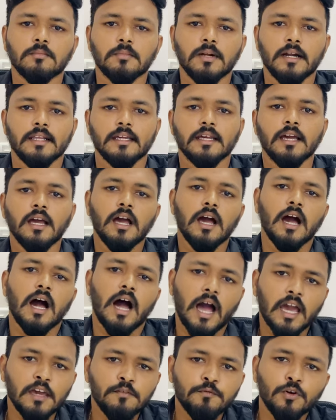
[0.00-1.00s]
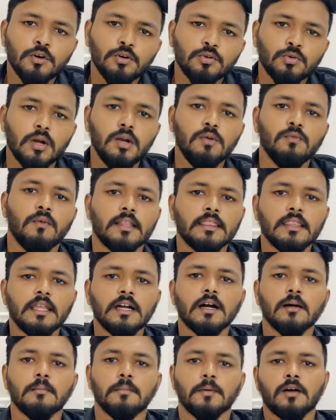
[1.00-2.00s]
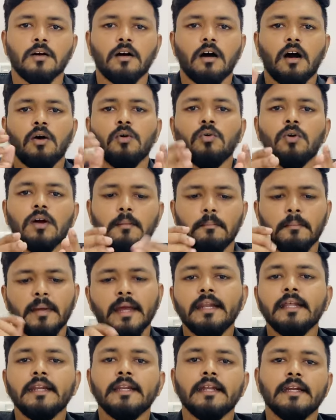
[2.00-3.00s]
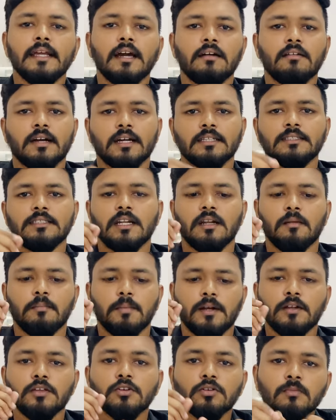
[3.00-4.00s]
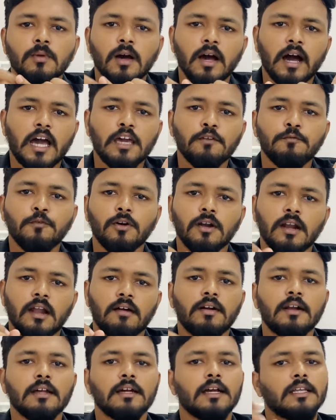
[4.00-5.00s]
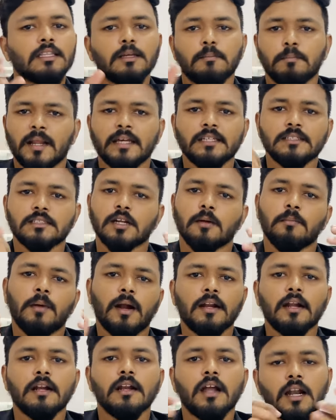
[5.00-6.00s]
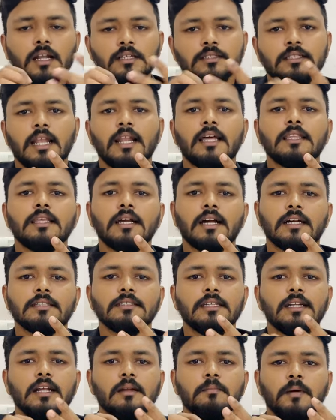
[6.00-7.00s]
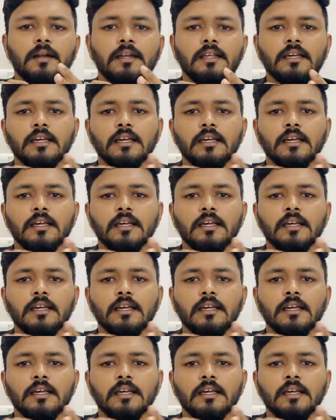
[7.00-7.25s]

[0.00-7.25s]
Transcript: முன்னாடி ஐஃபோன் டுவெல் வந்ததுக்கப்புறம் அவங்க மேட் இன் இந்தியாவை கன்சிடர் பண்ணியும் ஐஃபோன் லெவனுக்கு அந்த ப்ரைஸ் ட்ராப் ஹண்ட்ரட் டாலர்ஸ் எல்லாத்தையும் கன்சிடர் பண்ணி